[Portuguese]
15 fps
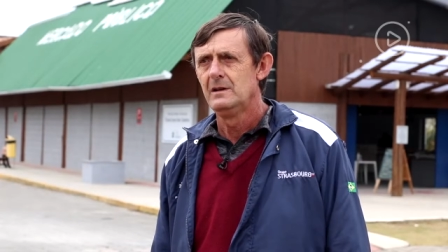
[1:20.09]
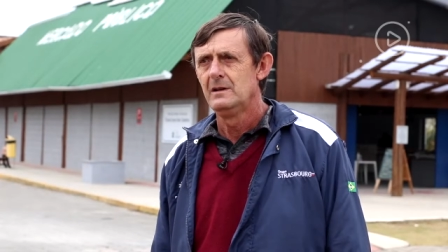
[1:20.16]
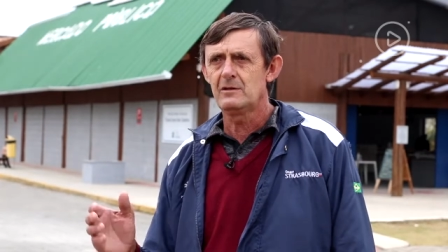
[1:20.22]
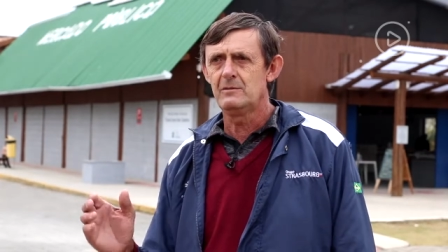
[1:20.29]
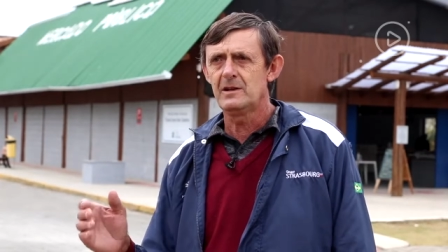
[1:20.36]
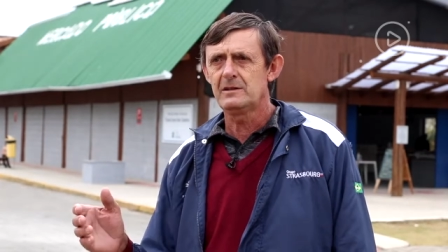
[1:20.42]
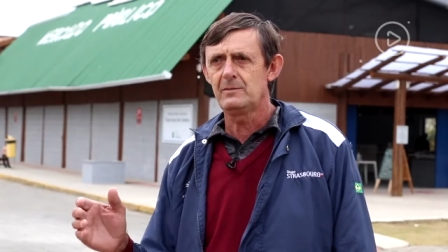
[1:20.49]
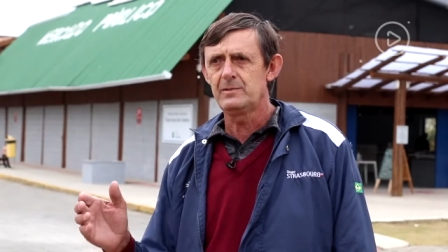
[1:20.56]

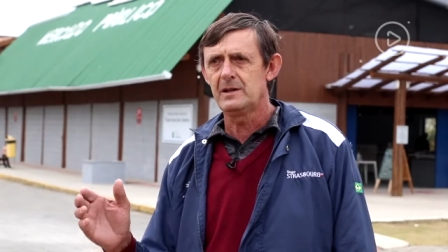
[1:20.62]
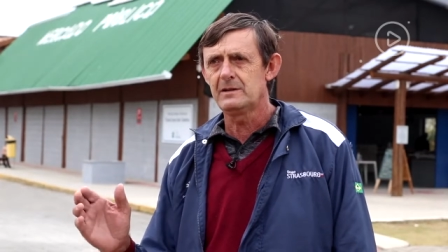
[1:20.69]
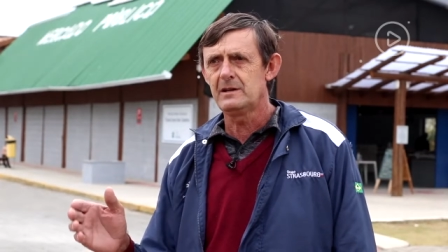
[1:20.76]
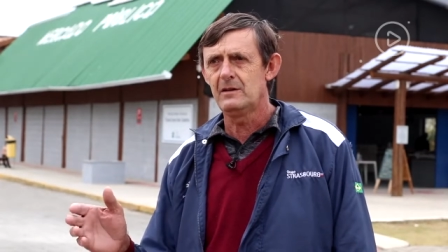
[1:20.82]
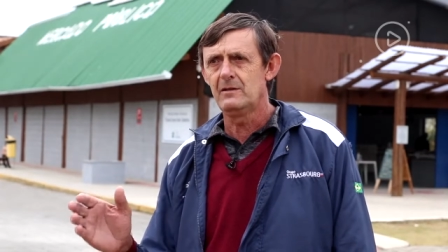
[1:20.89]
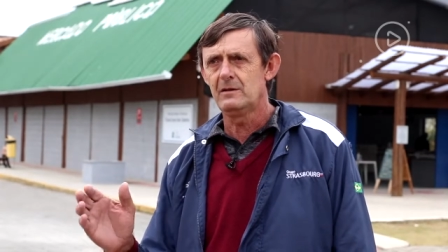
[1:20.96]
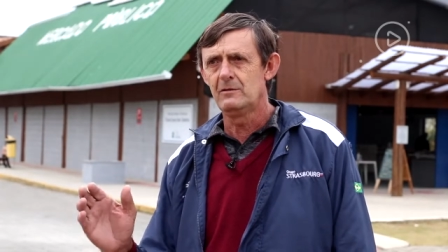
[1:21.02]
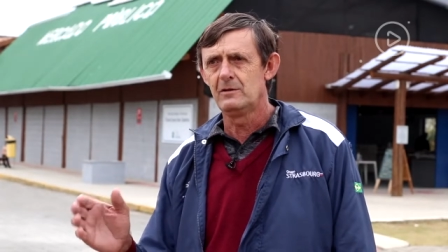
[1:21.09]
Começa a
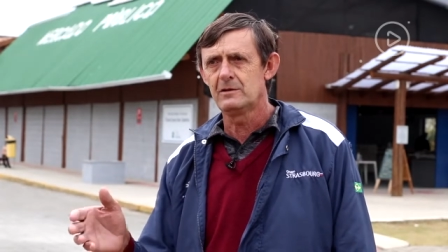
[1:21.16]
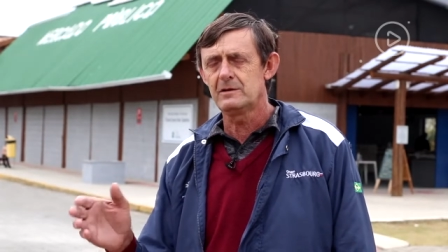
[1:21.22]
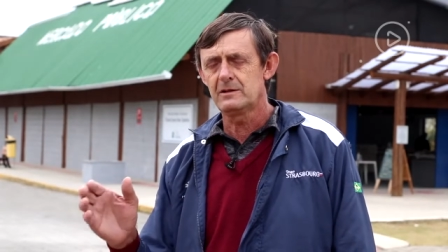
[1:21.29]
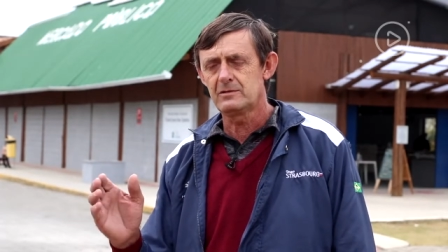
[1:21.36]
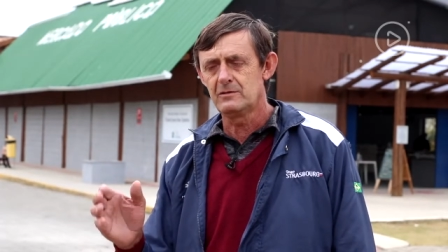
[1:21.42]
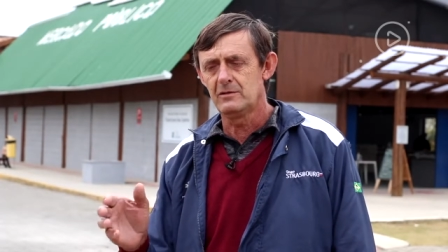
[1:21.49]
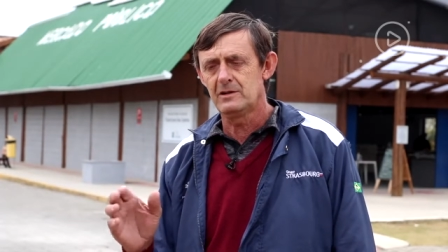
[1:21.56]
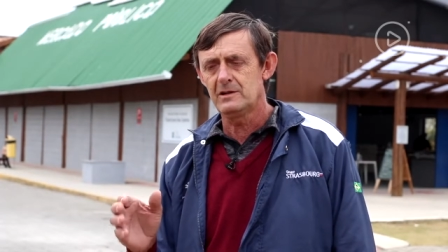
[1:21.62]
plantar
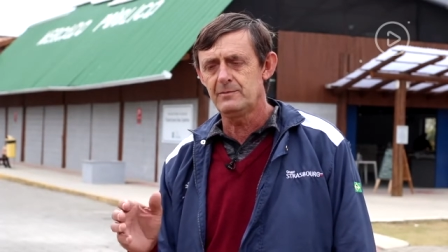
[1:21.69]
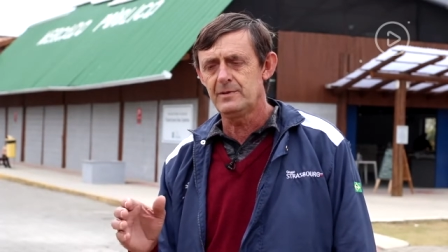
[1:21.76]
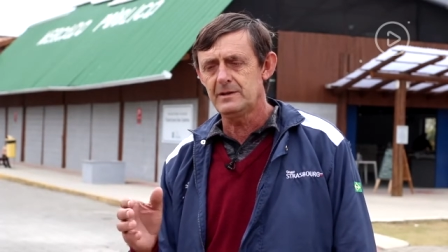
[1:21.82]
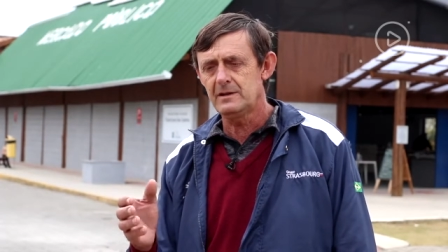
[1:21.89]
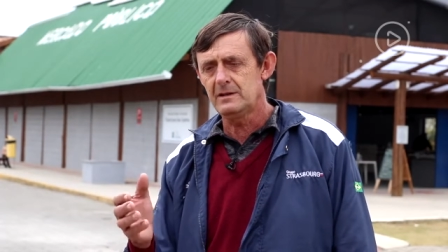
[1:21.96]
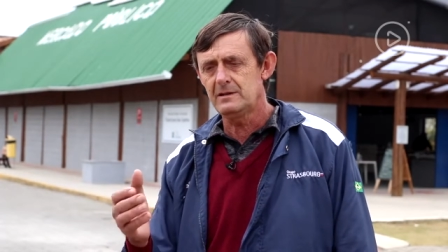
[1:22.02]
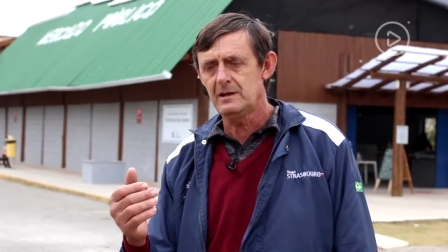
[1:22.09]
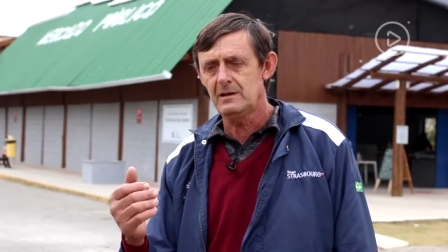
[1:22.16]
outras coisas para
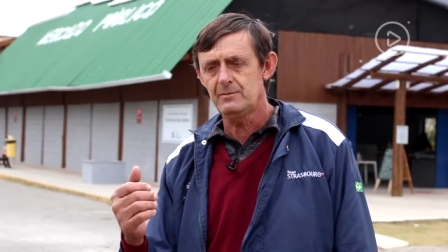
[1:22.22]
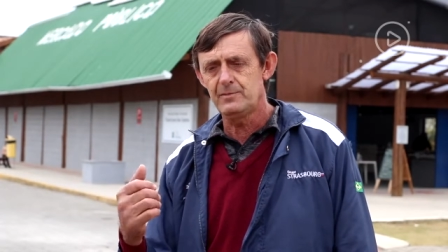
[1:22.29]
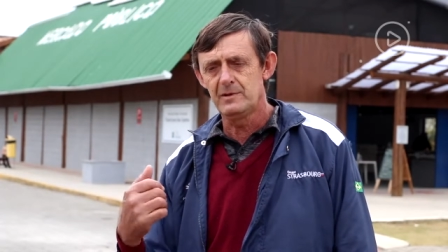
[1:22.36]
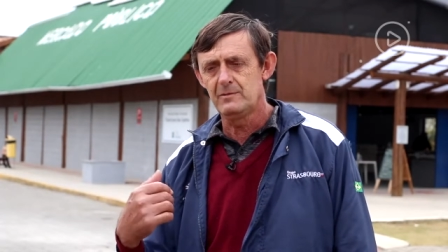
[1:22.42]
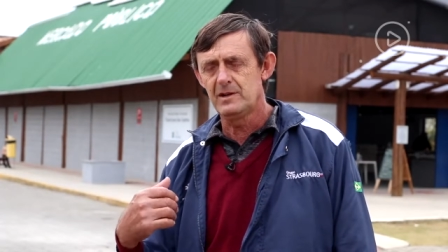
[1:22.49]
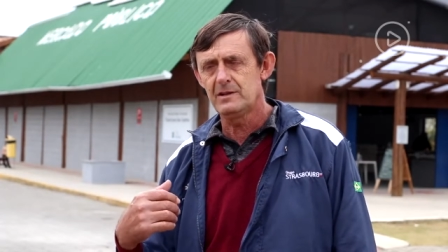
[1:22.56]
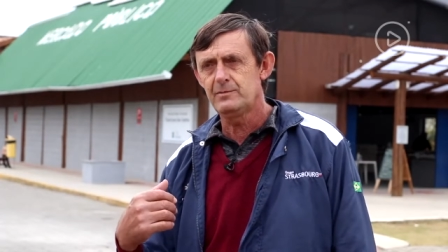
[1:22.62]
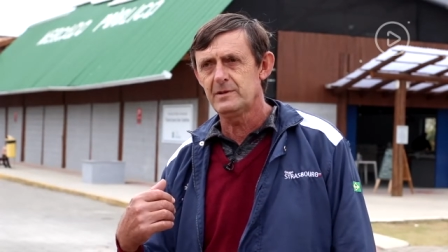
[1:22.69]
tentar,
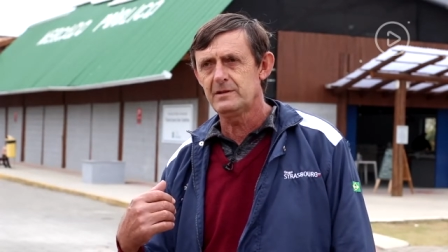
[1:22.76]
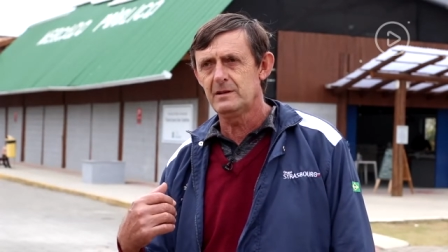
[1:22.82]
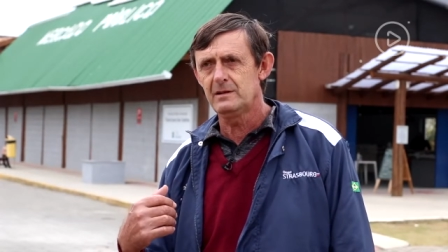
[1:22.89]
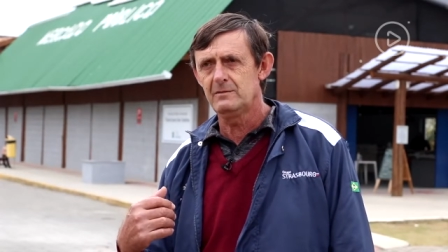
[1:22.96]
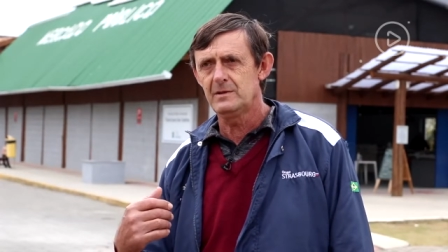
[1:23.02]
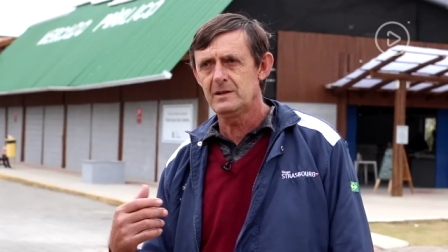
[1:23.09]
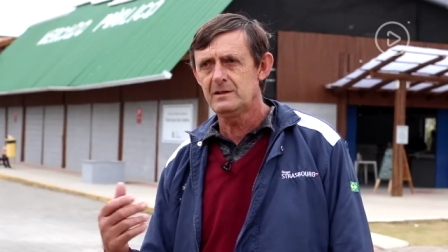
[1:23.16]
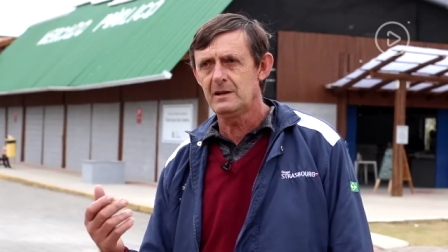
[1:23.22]
pelo menos, para se
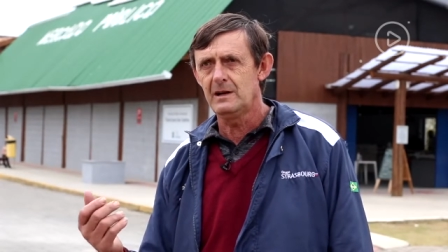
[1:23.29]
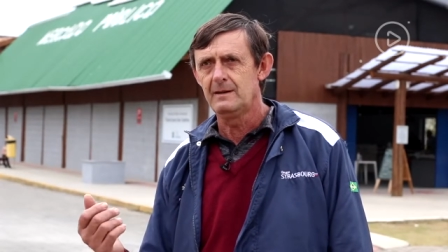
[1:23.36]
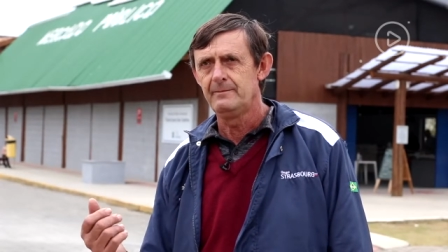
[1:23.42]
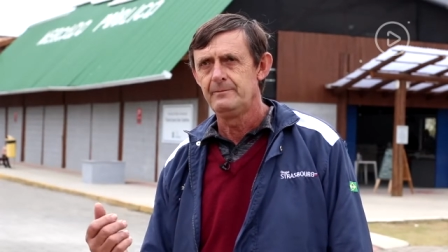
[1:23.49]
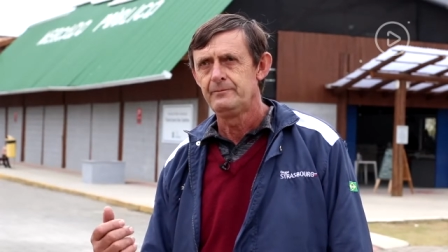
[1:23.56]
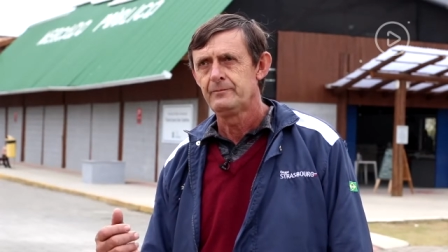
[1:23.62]
alimentar.